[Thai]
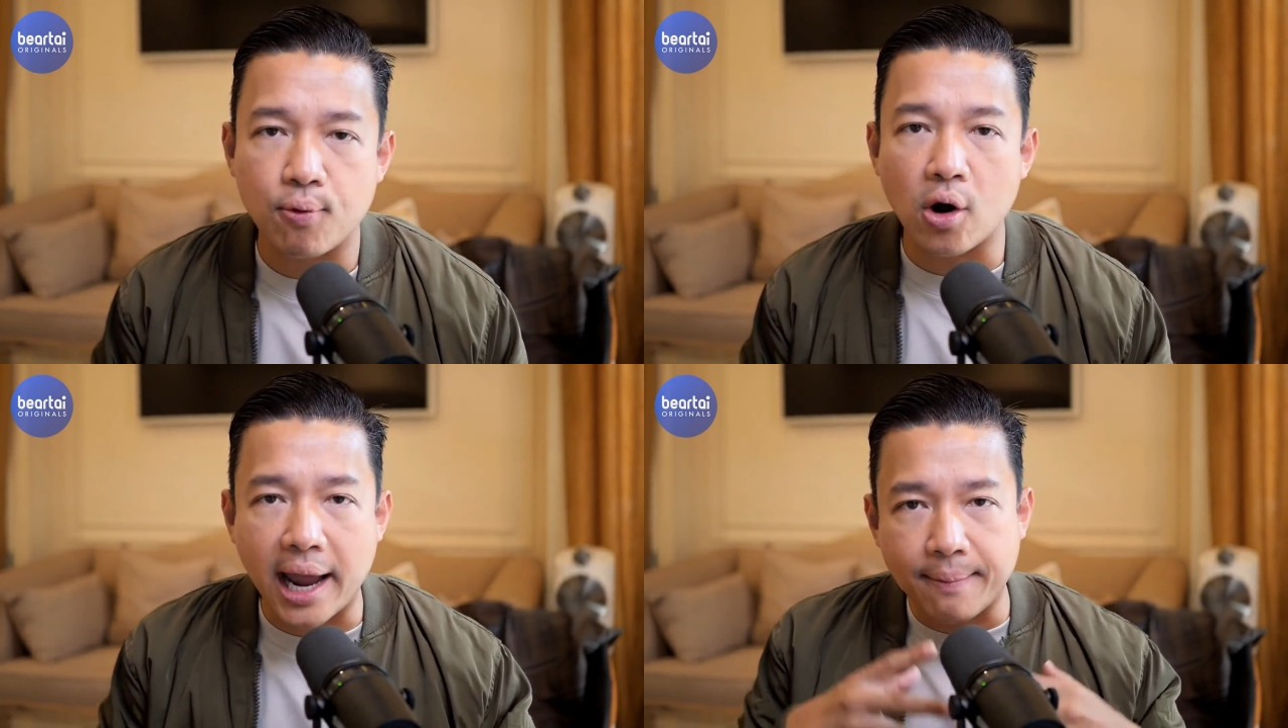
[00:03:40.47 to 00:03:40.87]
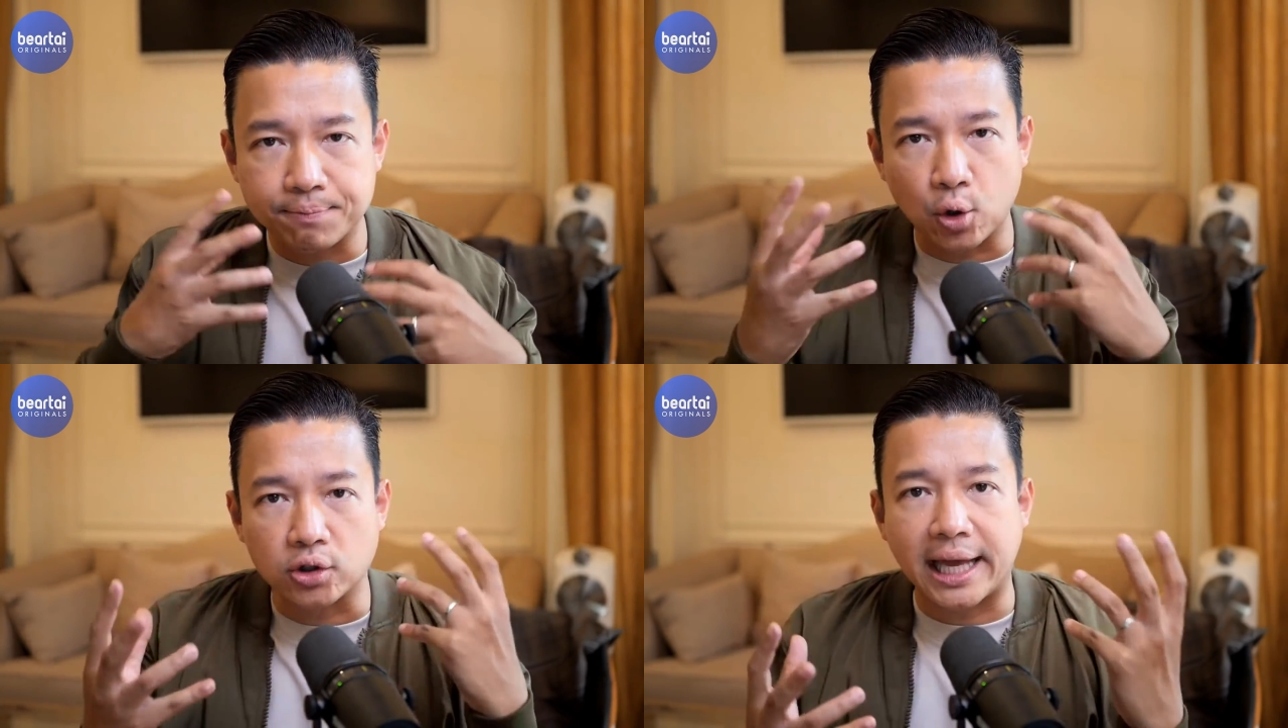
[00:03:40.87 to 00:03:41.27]
พวกแอป
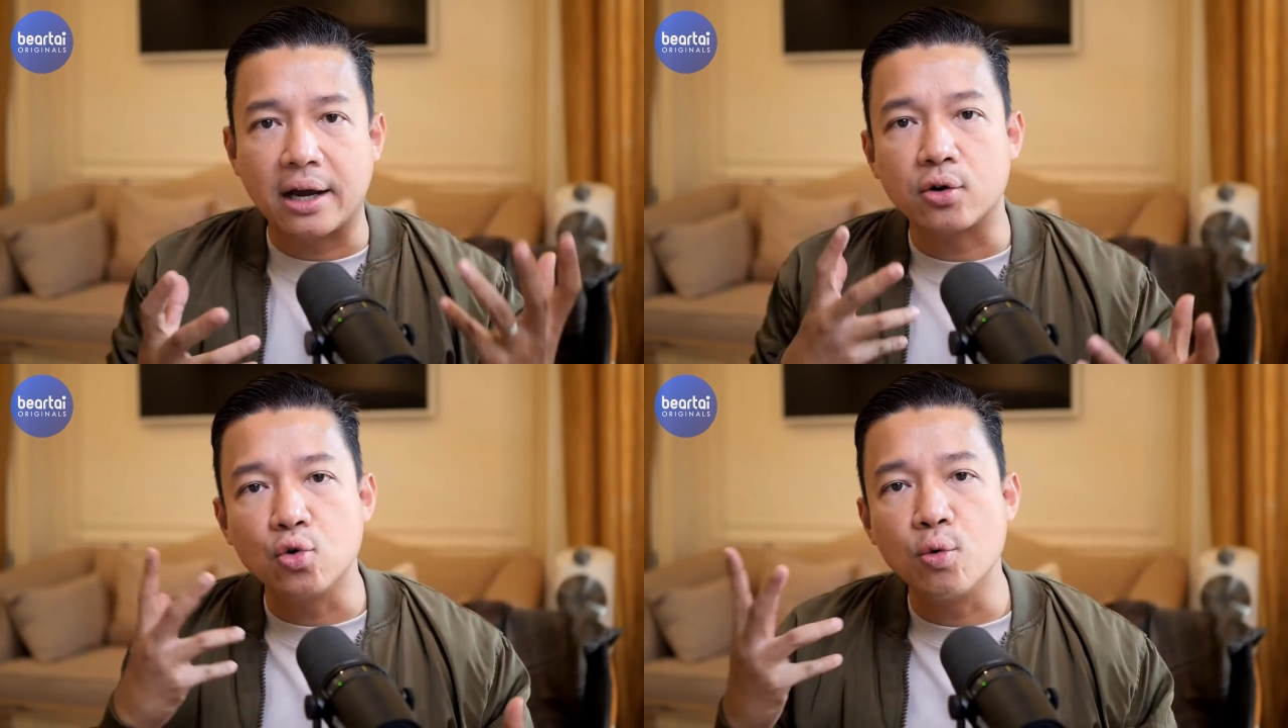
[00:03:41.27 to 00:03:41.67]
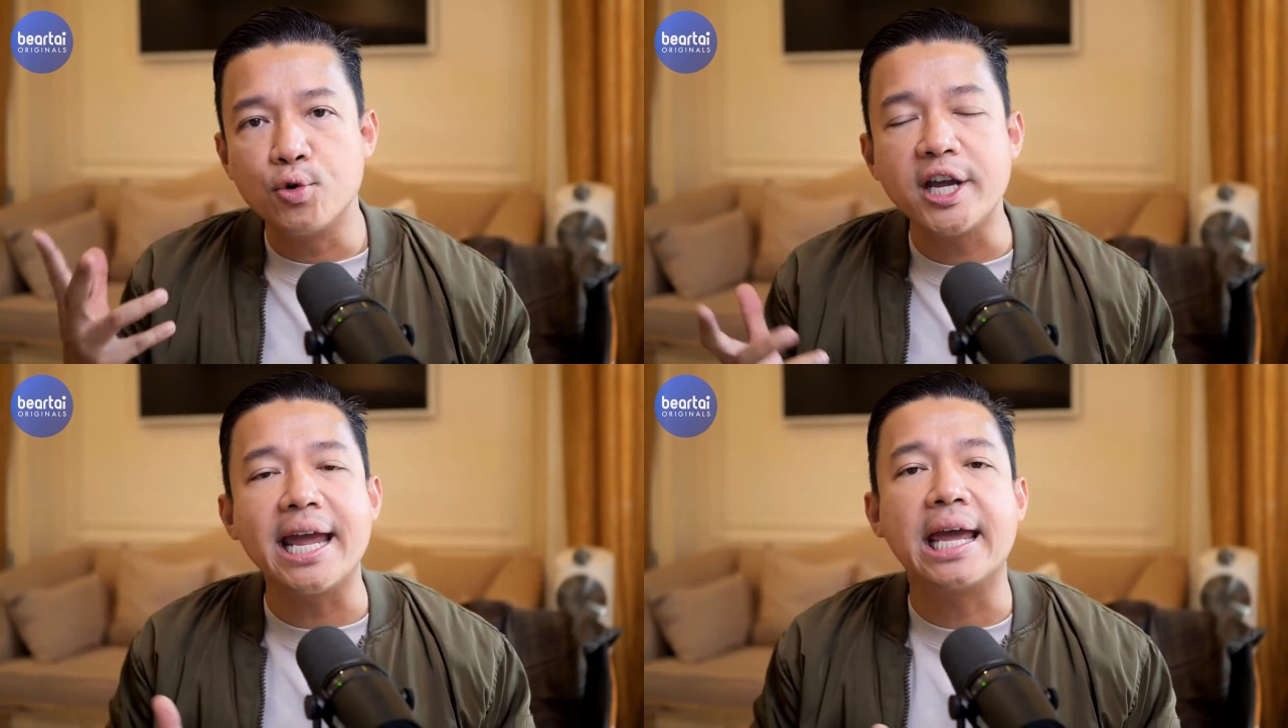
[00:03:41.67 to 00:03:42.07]
ตกแต่งรูป
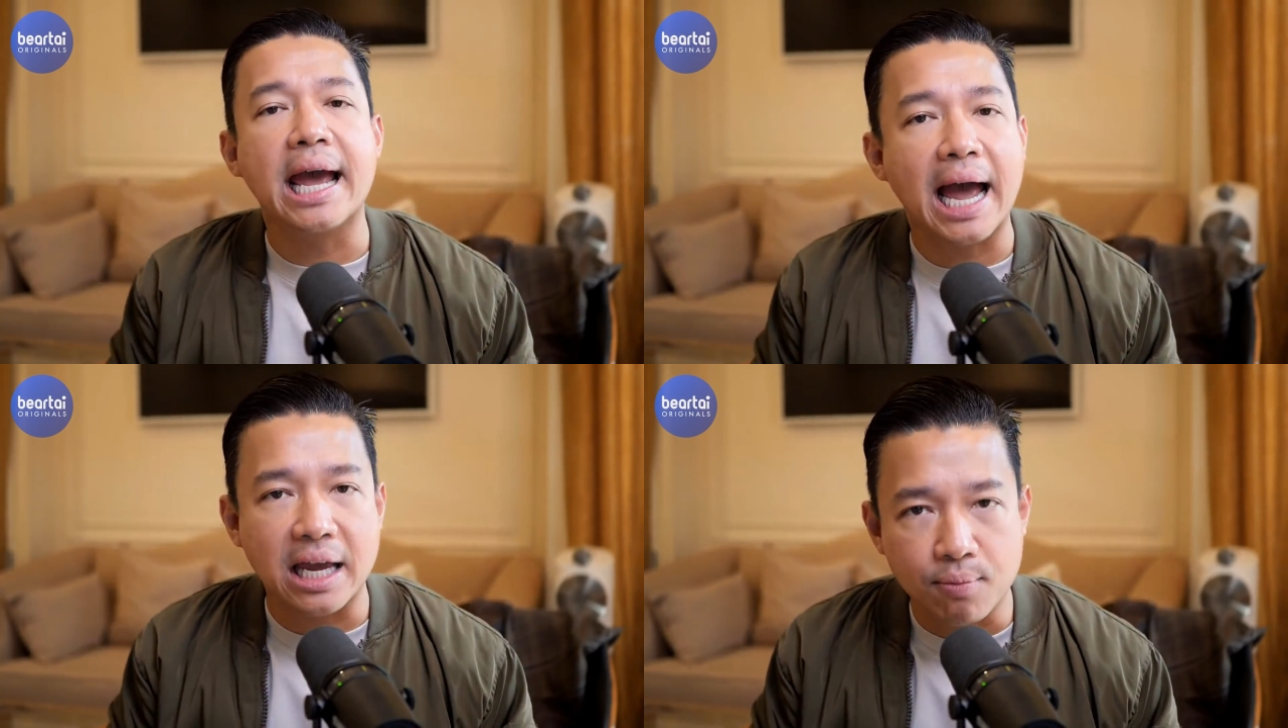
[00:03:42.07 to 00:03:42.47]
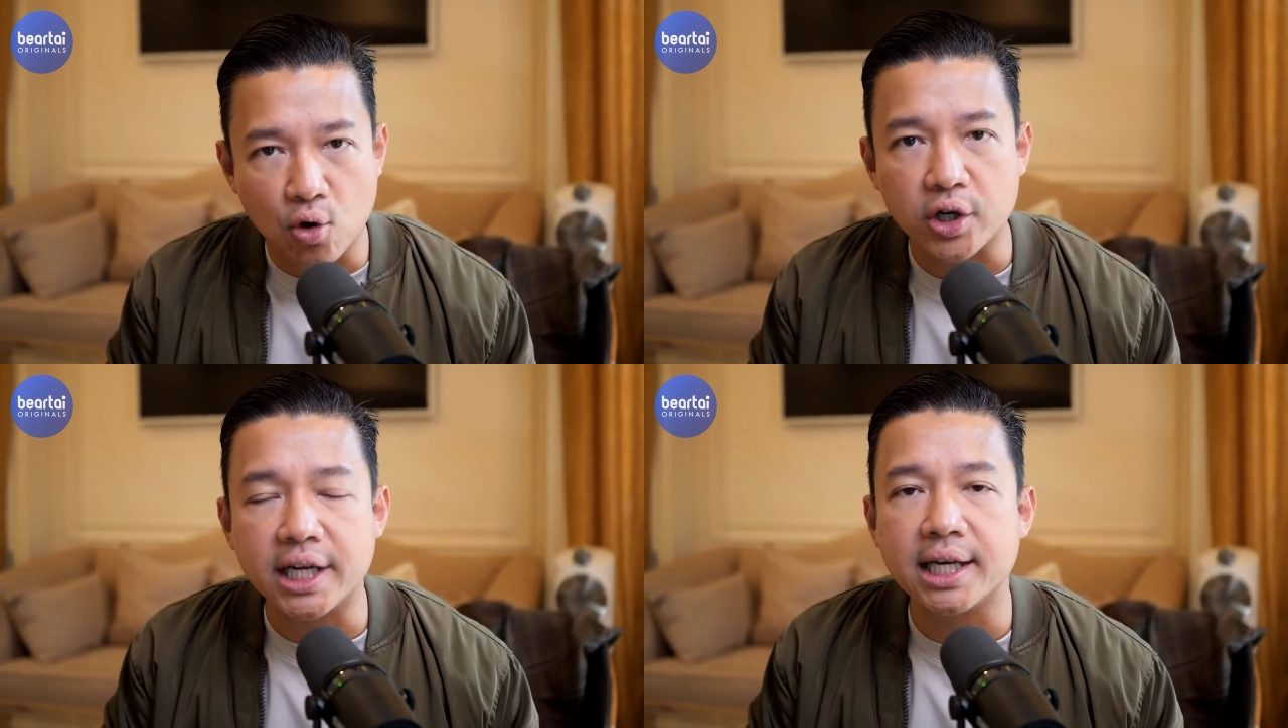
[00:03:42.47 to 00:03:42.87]
ด้วย AI พ
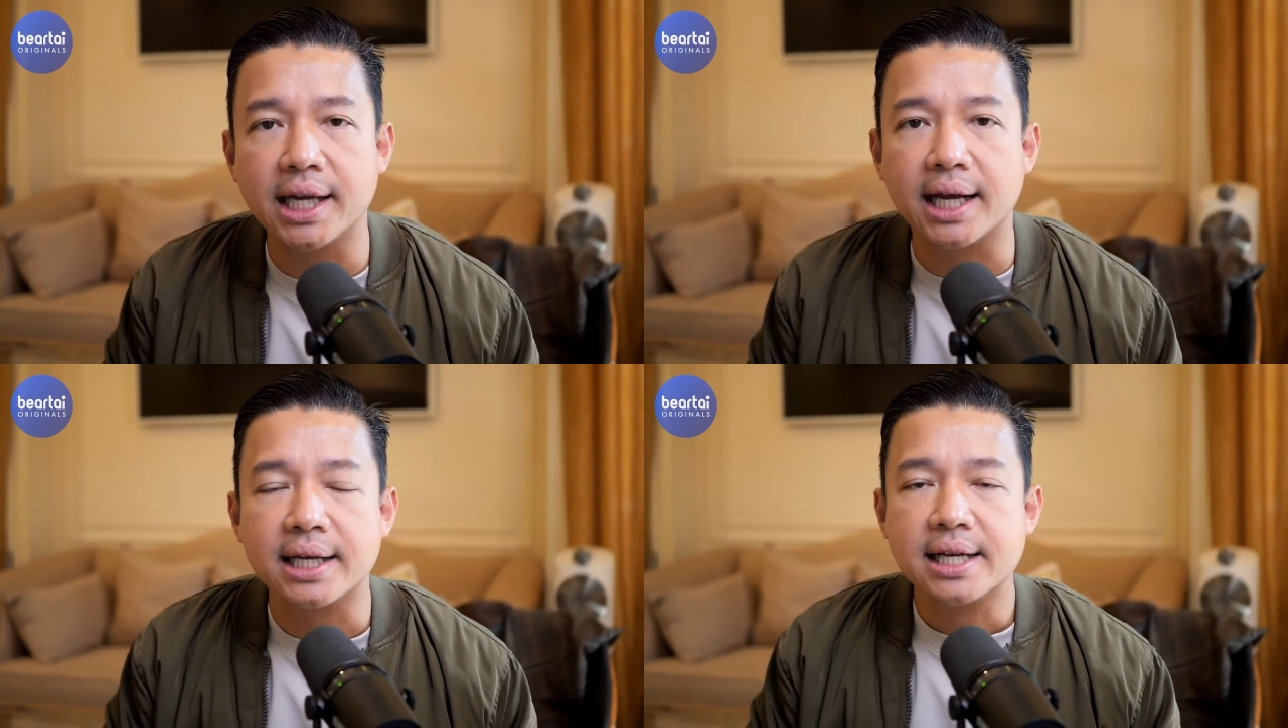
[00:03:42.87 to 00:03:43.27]
วกนี้เนี่ย